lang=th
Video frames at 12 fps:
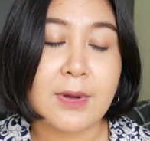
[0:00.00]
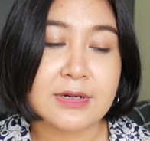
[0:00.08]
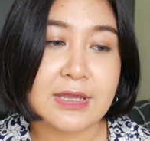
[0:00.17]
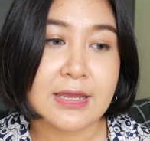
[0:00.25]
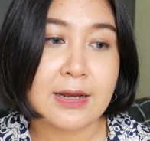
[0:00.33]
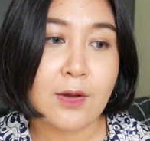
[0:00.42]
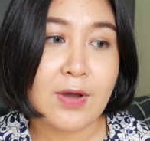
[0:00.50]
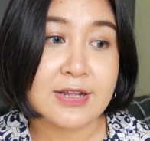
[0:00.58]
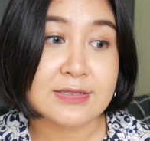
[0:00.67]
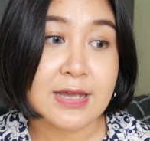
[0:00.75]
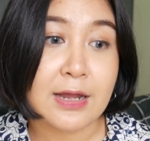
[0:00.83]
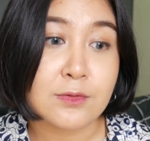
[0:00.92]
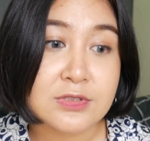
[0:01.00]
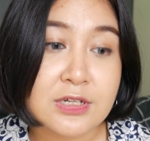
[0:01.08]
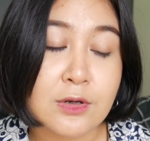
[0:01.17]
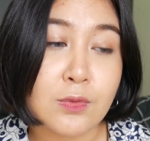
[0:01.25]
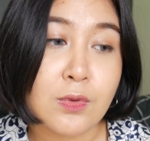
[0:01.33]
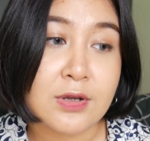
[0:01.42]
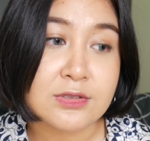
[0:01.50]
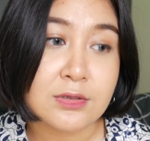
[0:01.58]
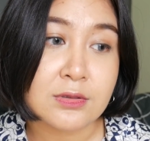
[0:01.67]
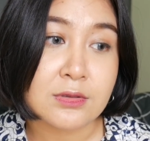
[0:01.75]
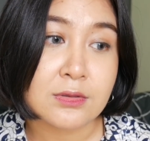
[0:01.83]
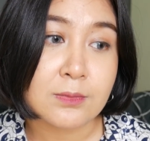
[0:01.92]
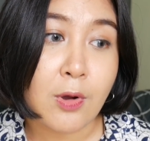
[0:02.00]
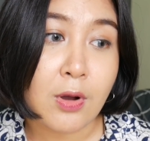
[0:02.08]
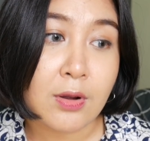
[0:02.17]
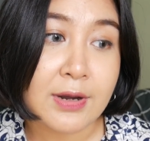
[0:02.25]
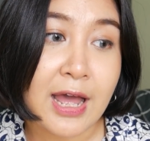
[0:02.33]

บางทีเราอาจจะรู้สึกกลัวจนพอ